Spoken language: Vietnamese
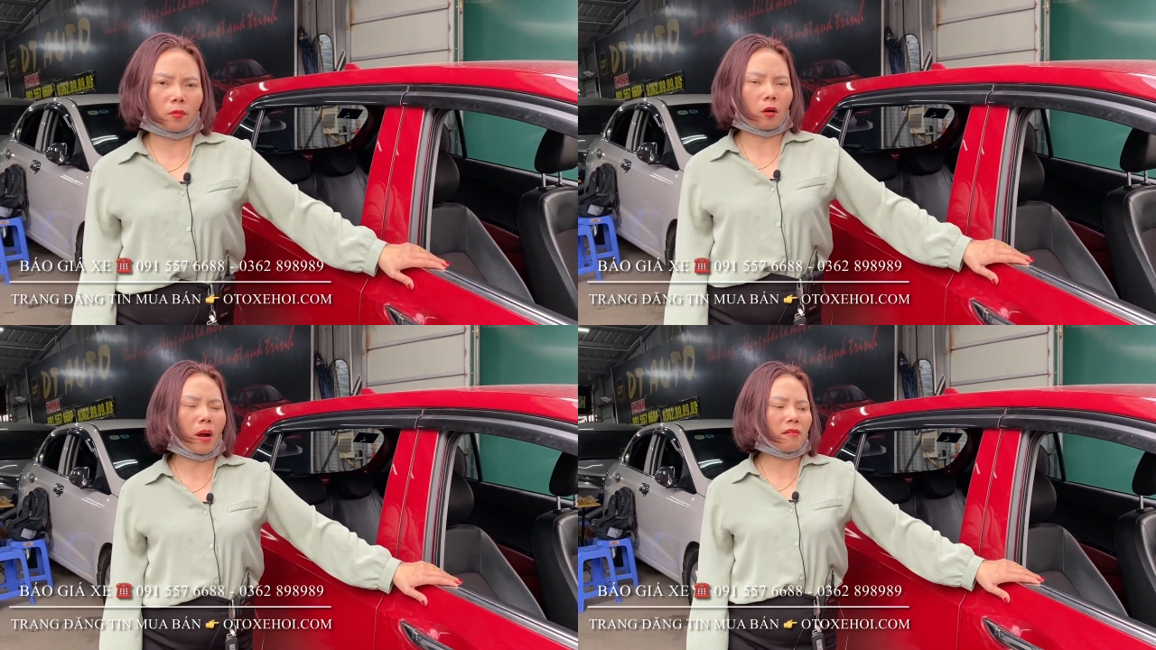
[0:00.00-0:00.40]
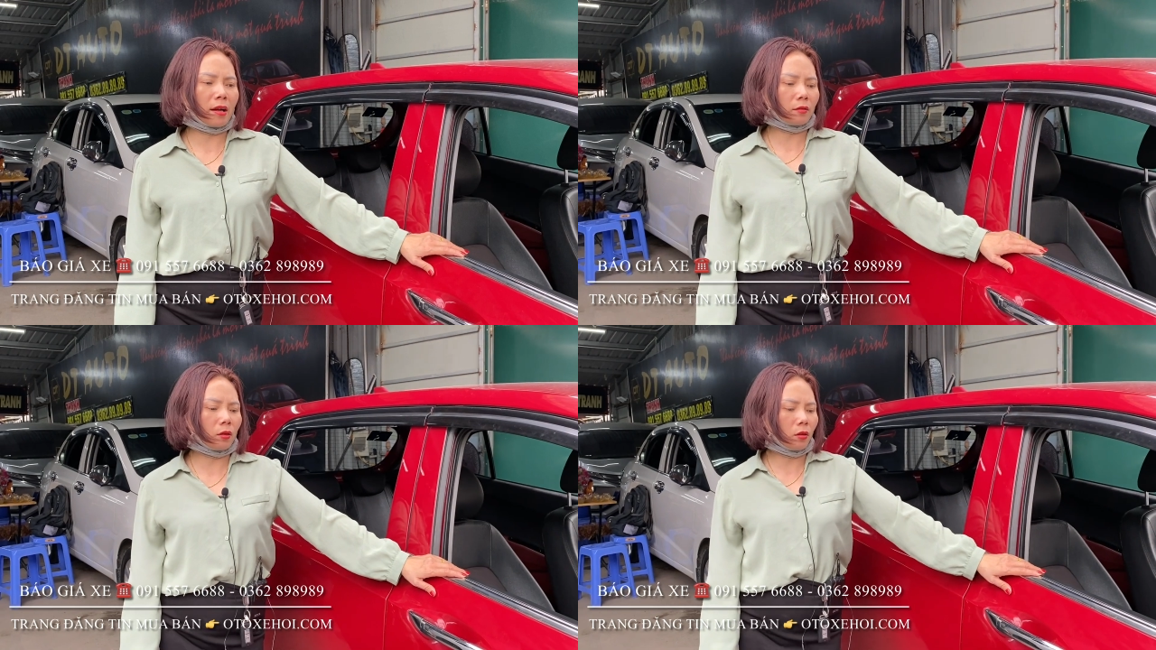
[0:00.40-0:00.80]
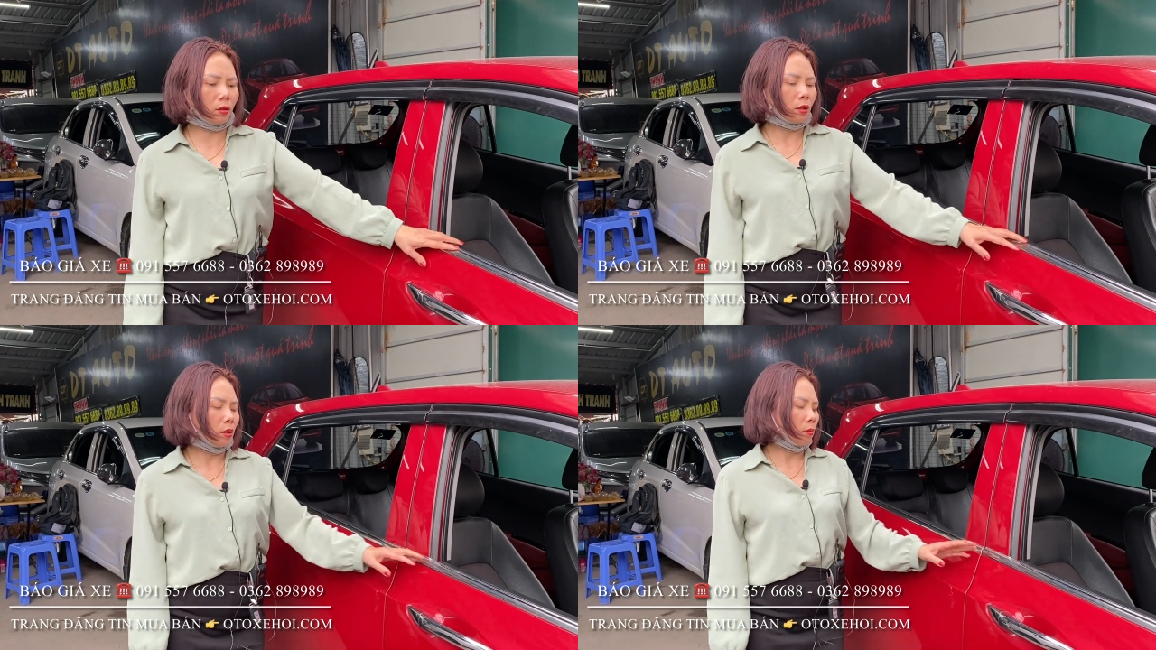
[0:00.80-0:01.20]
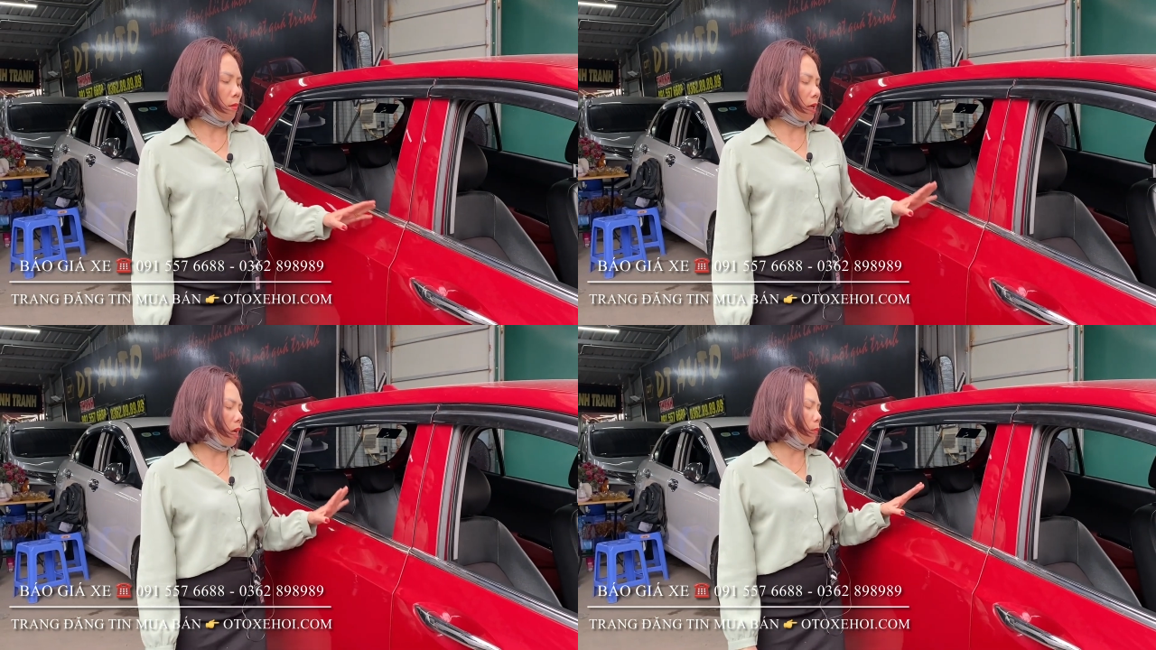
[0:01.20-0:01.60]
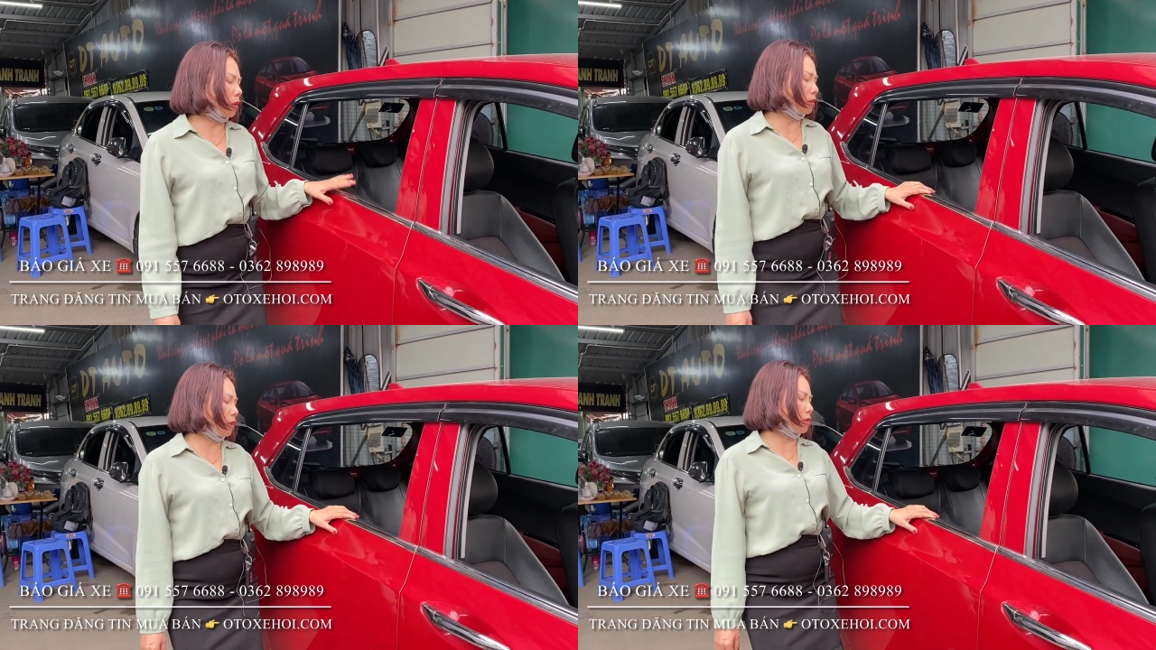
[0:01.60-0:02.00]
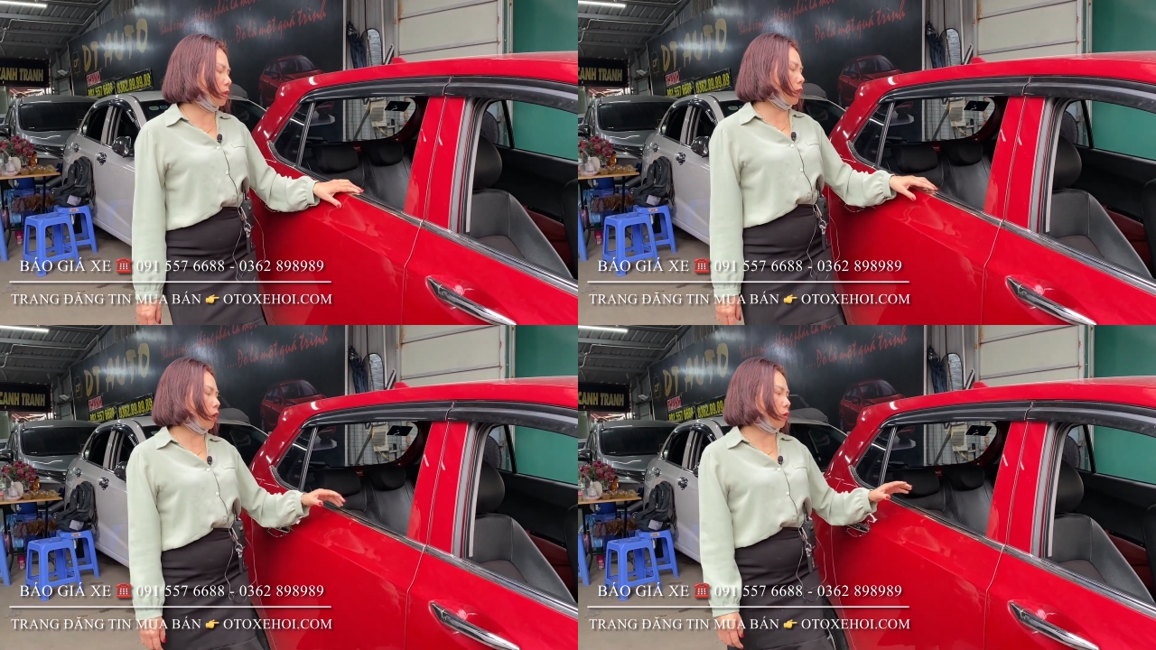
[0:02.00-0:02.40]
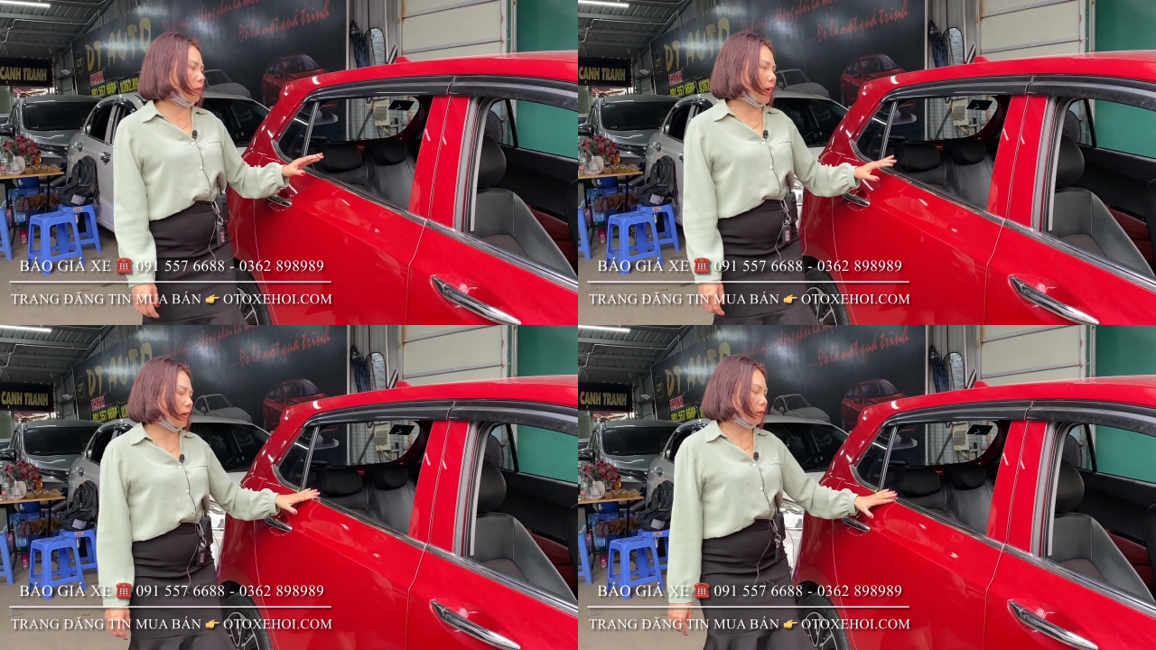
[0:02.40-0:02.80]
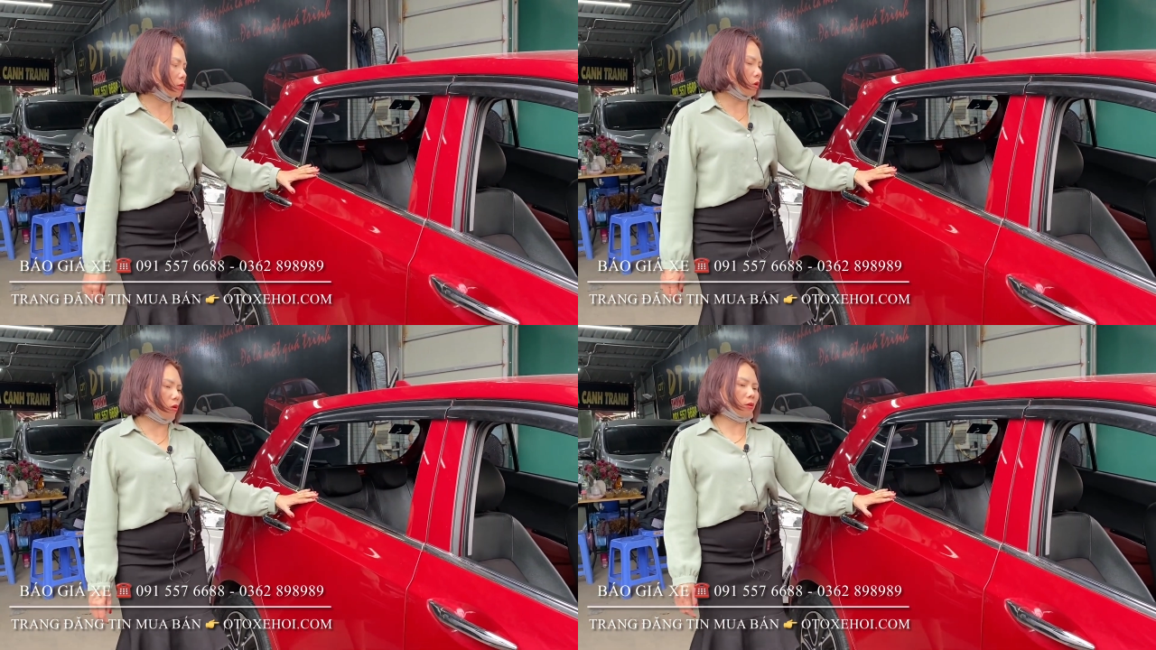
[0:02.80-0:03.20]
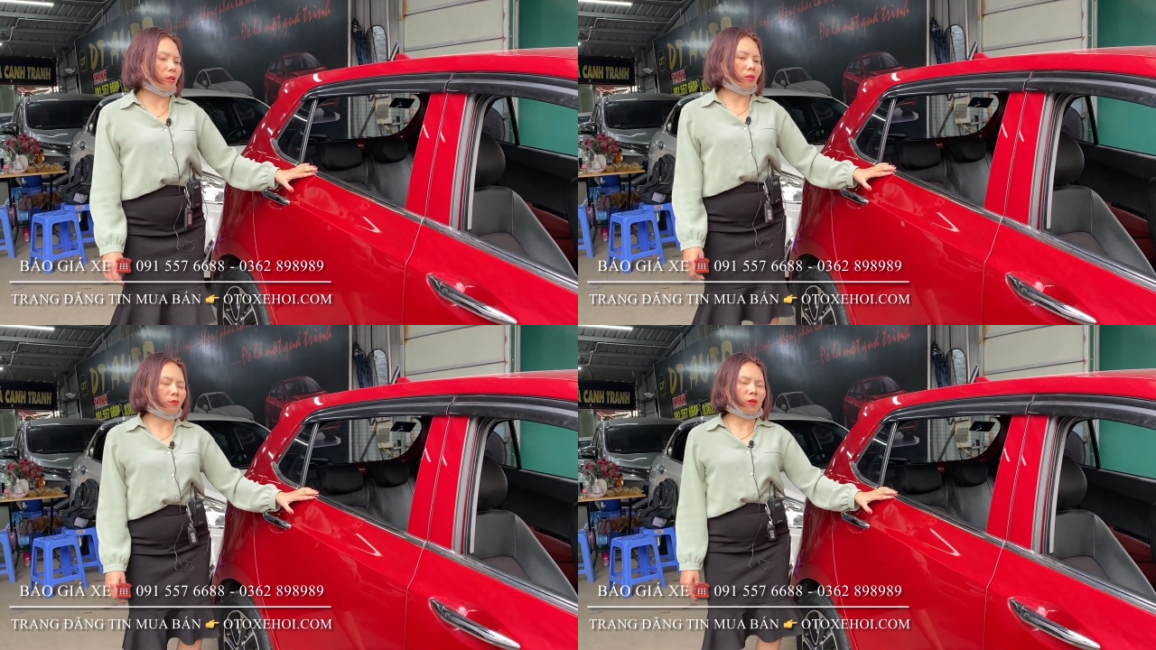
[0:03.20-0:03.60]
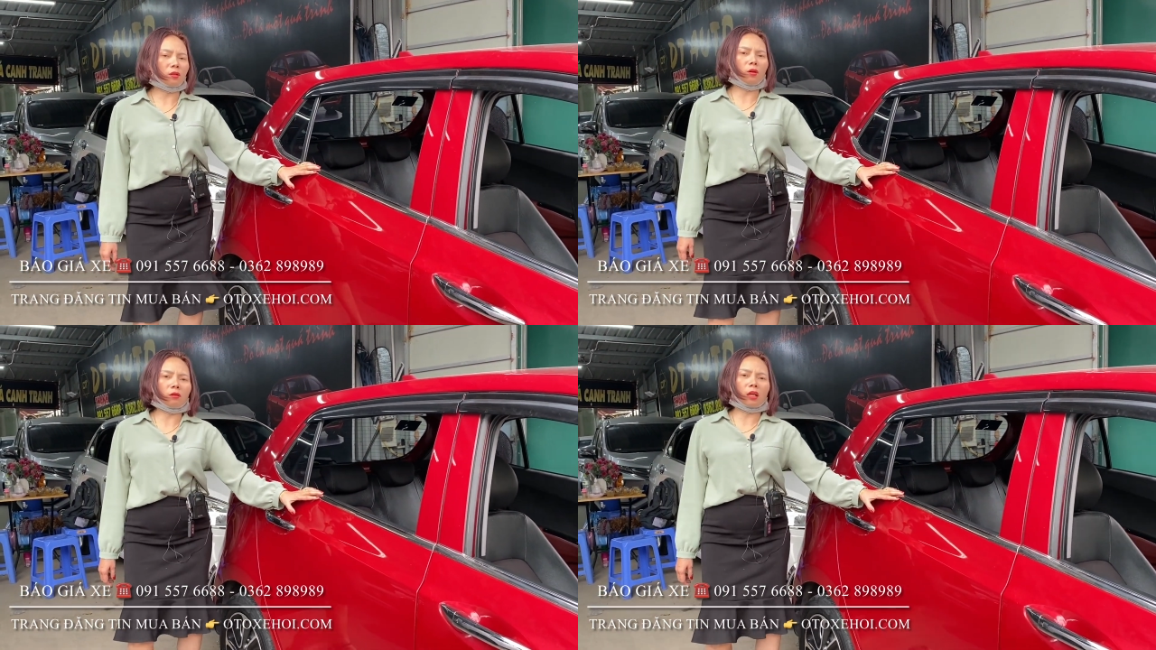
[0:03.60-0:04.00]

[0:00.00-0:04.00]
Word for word: có 3 vạn thôi. Bản hatchback rất chi là gọn gàng cho những phân khúc